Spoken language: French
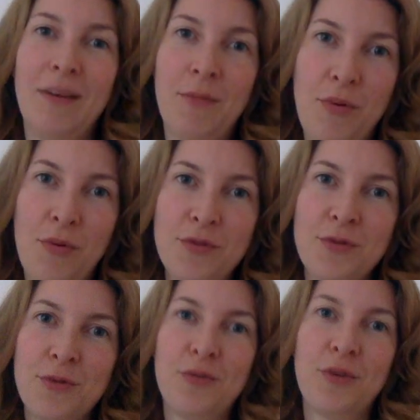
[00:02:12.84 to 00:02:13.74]

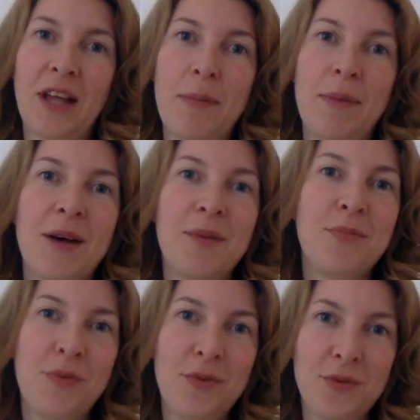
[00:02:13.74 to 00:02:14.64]
plus ne vous rendra pas
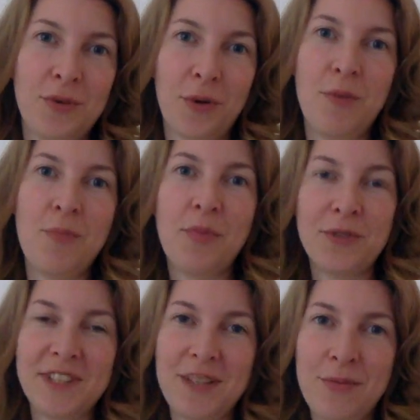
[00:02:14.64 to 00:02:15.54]
plus heureux.
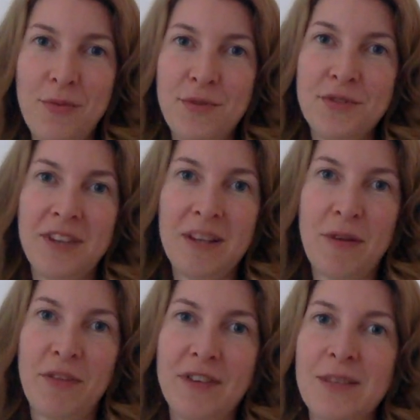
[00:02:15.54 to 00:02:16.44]
Posséder plus, ce n'est
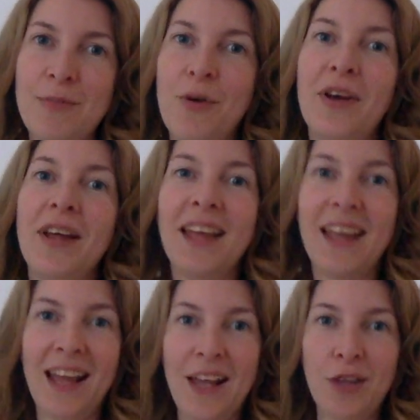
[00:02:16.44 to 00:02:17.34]
pas forcément
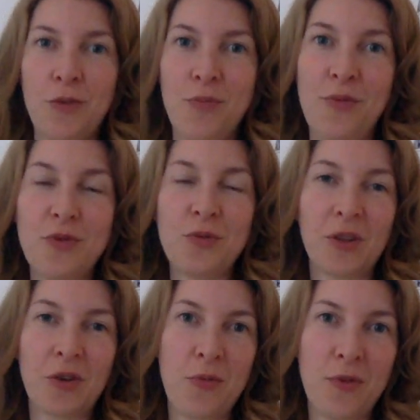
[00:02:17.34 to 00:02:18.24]
être plus ou
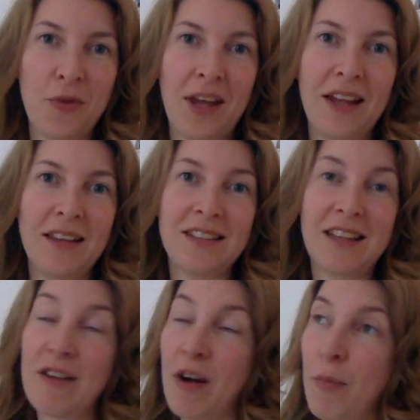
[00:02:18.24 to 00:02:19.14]
être mieux.
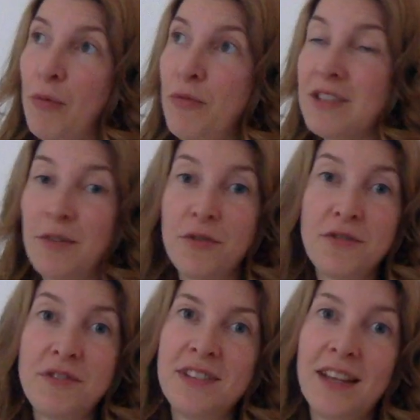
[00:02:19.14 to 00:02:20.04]
Avoir plus, ça veut
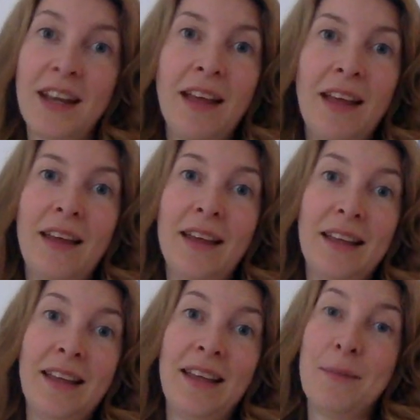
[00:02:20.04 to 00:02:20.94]
juste dire,
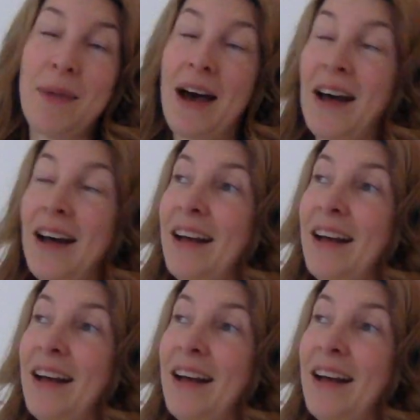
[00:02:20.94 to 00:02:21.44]
bah,